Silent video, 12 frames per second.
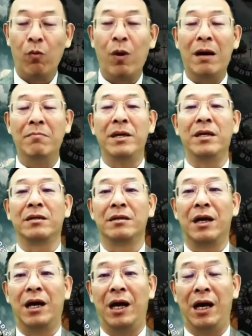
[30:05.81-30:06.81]
玩命
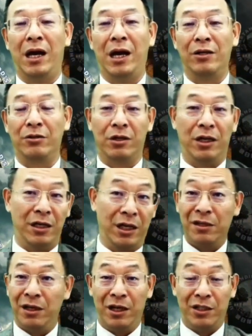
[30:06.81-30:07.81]
啊！有的人呢
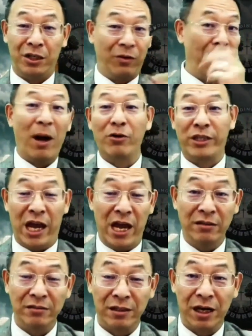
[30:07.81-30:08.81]
啊喜欢冒
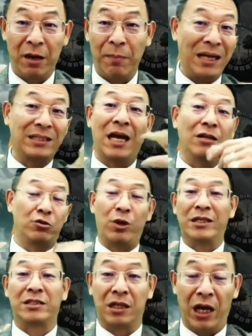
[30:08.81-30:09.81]
险啊，爬山
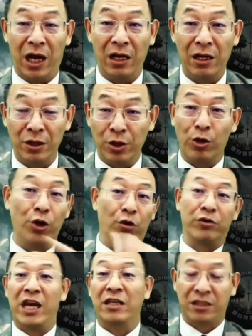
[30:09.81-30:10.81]
摔死了，游泳
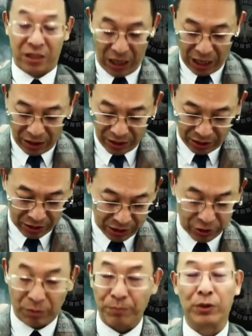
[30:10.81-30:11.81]
淹死了啊，各
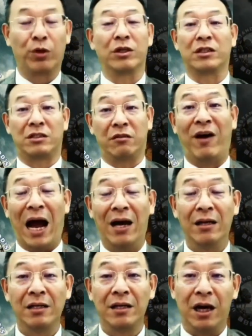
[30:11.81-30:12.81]
种不同的死
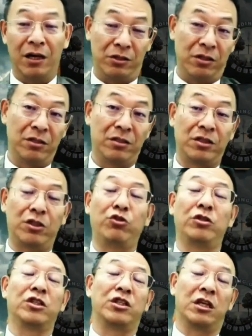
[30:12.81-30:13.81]
法啊，失
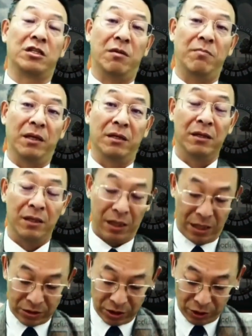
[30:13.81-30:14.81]
去自己的生命
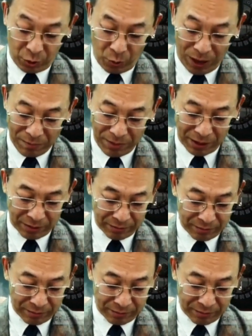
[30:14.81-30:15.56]
啊，这是玩命。